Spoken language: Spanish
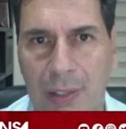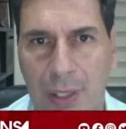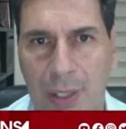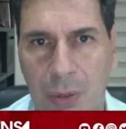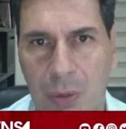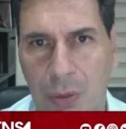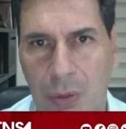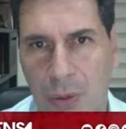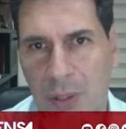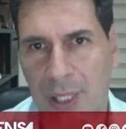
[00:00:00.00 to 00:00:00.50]

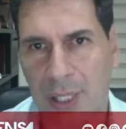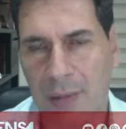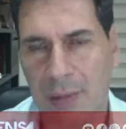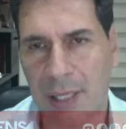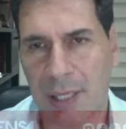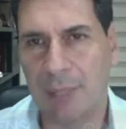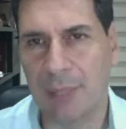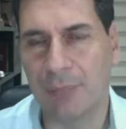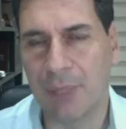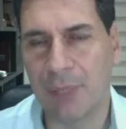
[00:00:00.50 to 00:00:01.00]
seguro que
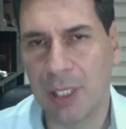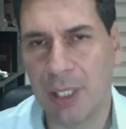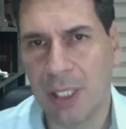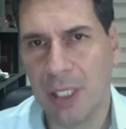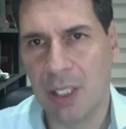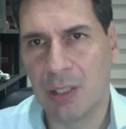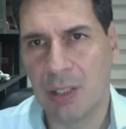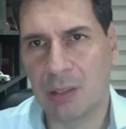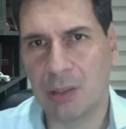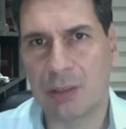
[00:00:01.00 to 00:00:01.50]
habrá
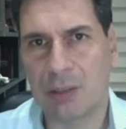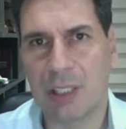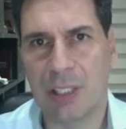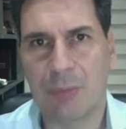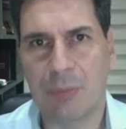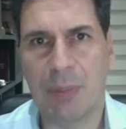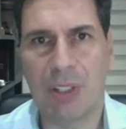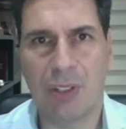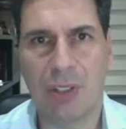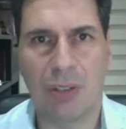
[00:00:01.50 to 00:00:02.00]
otras
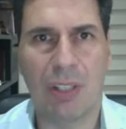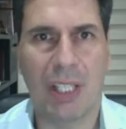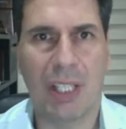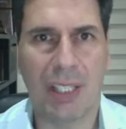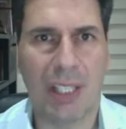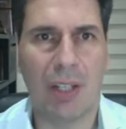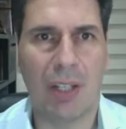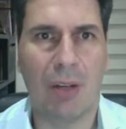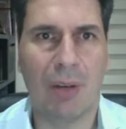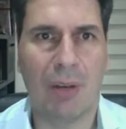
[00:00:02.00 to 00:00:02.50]

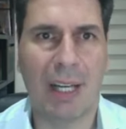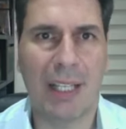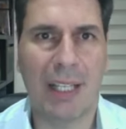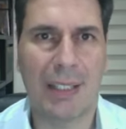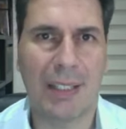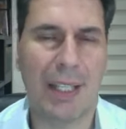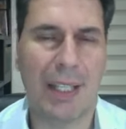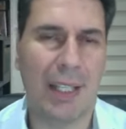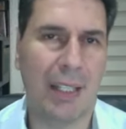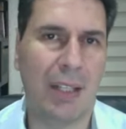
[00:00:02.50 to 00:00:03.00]
personas que lo van a
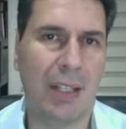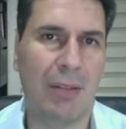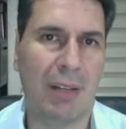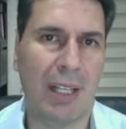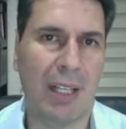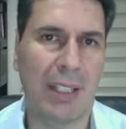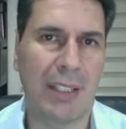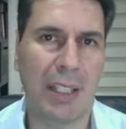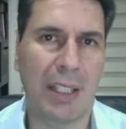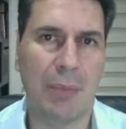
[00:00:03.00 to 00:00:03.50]
hacer y lo van
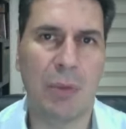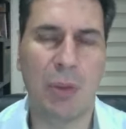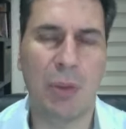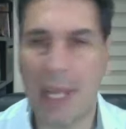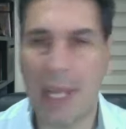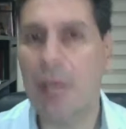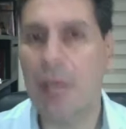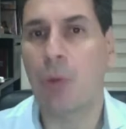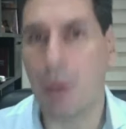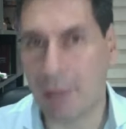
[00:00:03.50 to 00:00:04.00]
a hacer muy
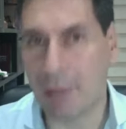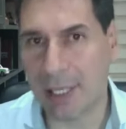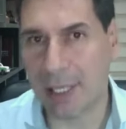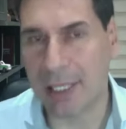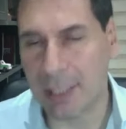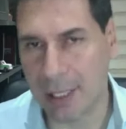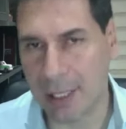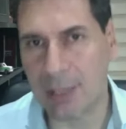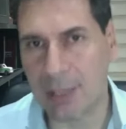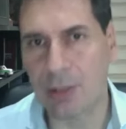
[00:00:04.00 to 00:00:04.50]
bien. Nueva
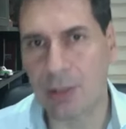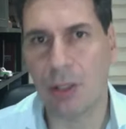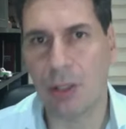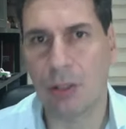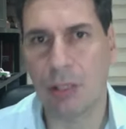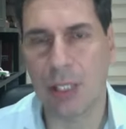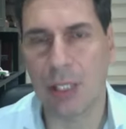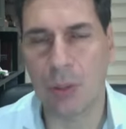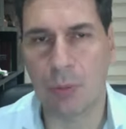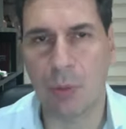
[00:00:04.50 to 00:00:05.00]

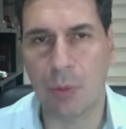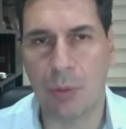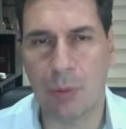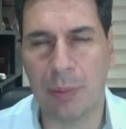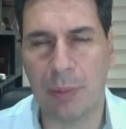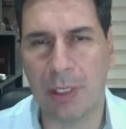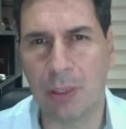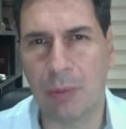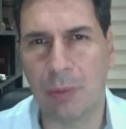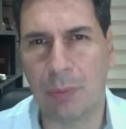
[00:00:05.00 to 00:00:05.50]
Generación es un
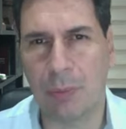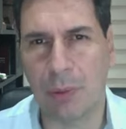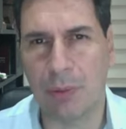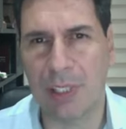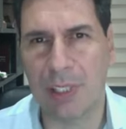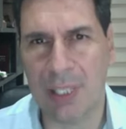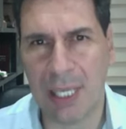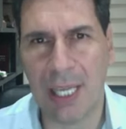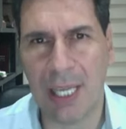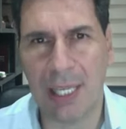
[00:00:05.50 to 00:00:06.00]
movimiento
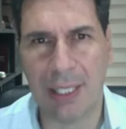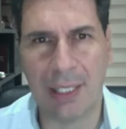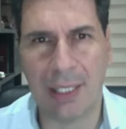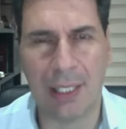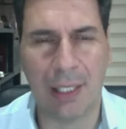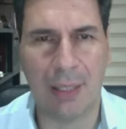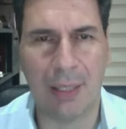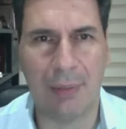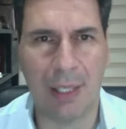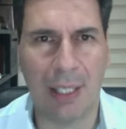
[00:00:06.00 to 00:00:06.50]
provincial
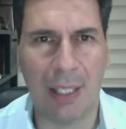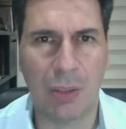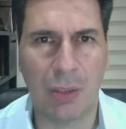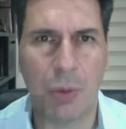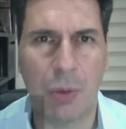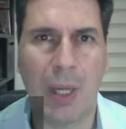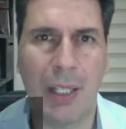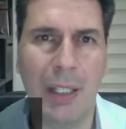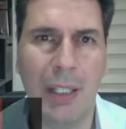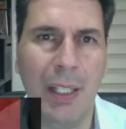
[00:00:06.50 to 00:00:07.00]
aquí en
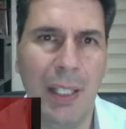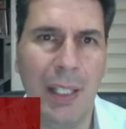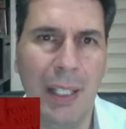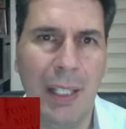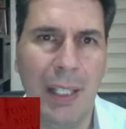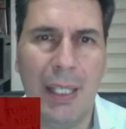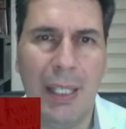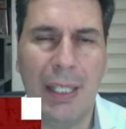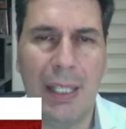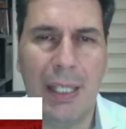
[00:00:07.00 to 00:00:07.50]
Azuay
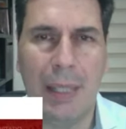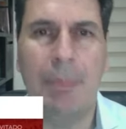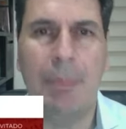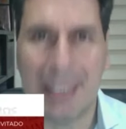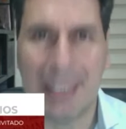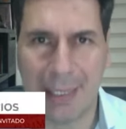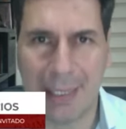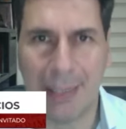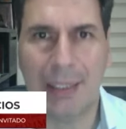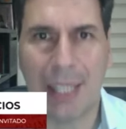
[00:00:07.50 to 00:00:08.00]
y
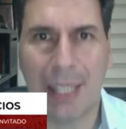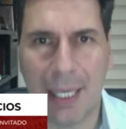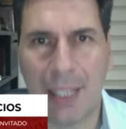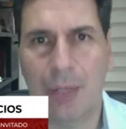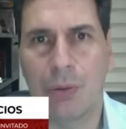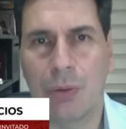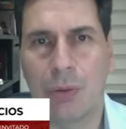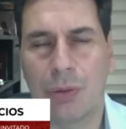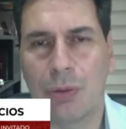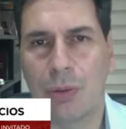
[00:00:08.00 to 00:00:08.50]
presentará
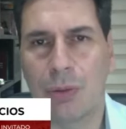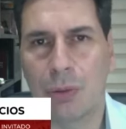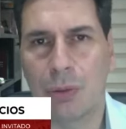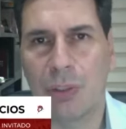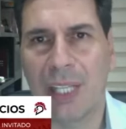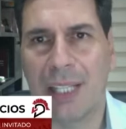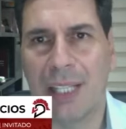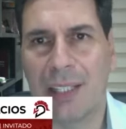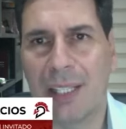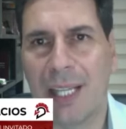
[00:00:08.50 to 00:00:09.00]
sus, sus
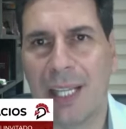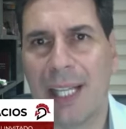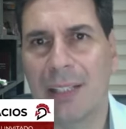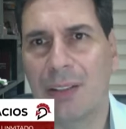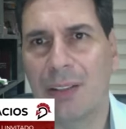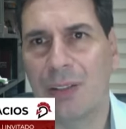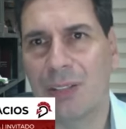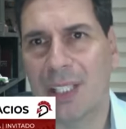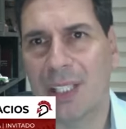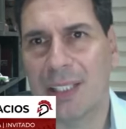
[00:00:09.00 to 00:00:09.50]

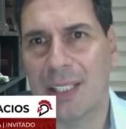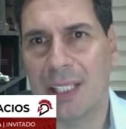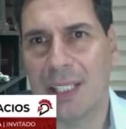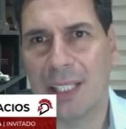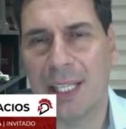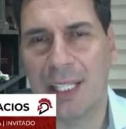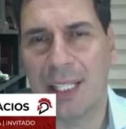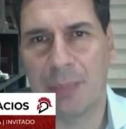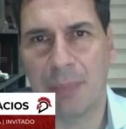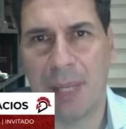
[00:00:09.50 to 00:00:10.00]
candidatos, así
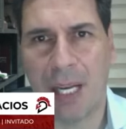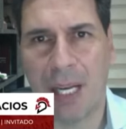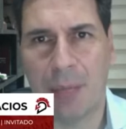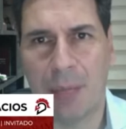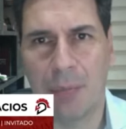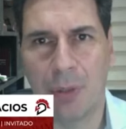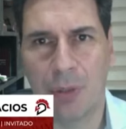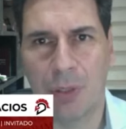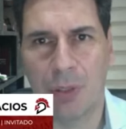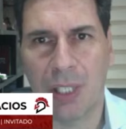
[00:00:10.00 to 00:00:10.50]
que
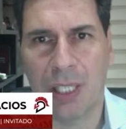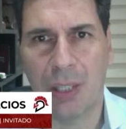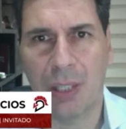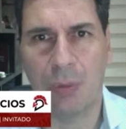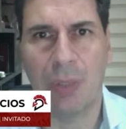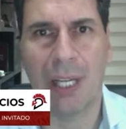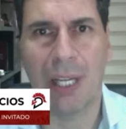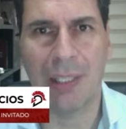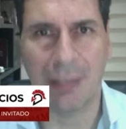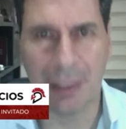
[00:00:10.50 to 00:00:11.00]
esperamos ser
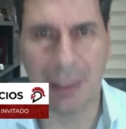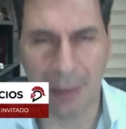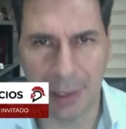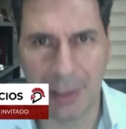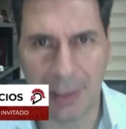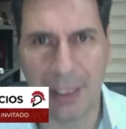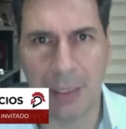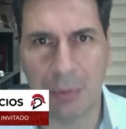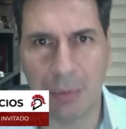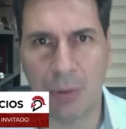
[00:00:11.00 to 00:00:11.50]
una
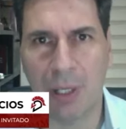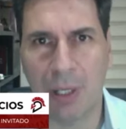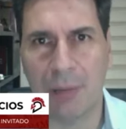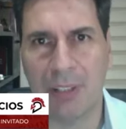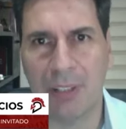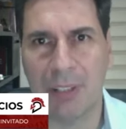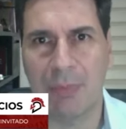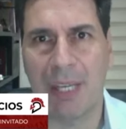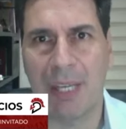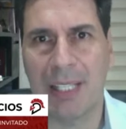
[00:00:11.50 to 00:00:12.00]
alternativa una
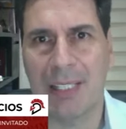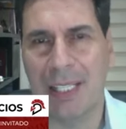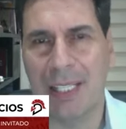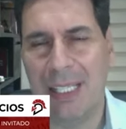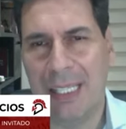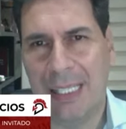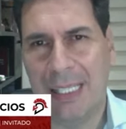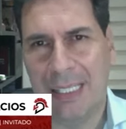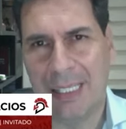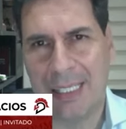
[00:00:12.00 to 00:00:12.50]
vez más
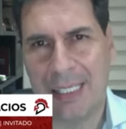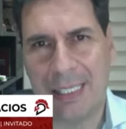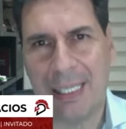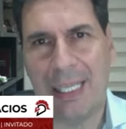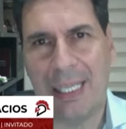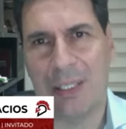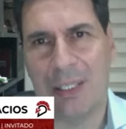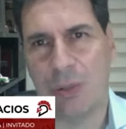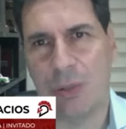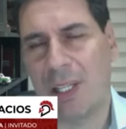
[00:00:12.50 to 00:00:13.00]
y que
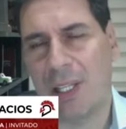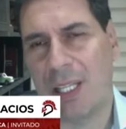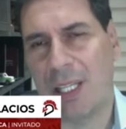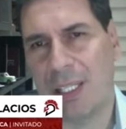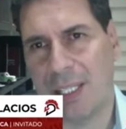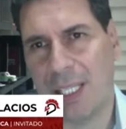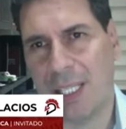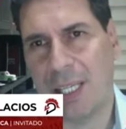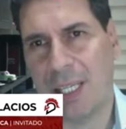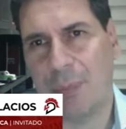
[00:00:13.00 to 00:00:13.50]
la
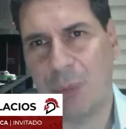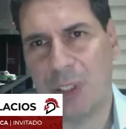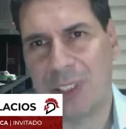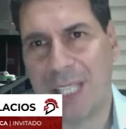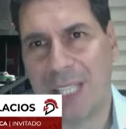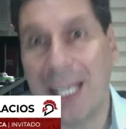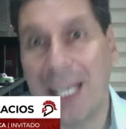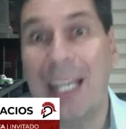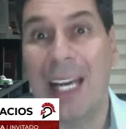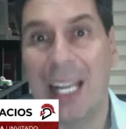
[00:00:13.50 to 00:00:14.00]
ciudadanía pues
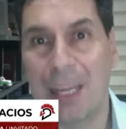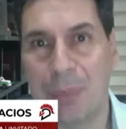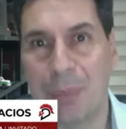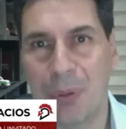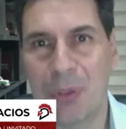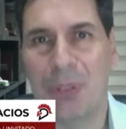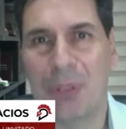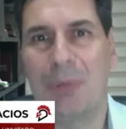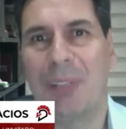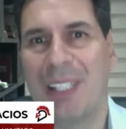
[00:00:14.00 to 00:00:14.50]
tenga la
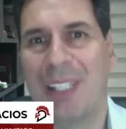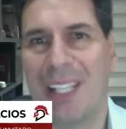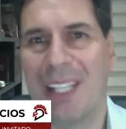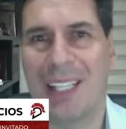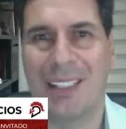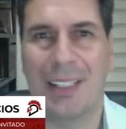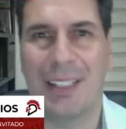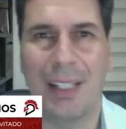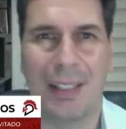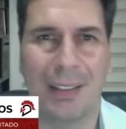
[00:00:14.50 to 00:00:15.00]
posibilidad
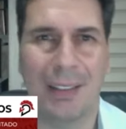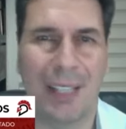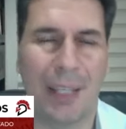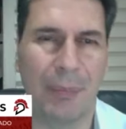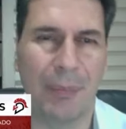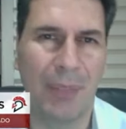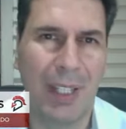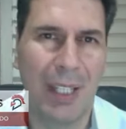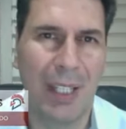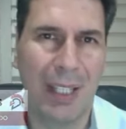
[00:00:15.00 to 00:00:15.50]
cierta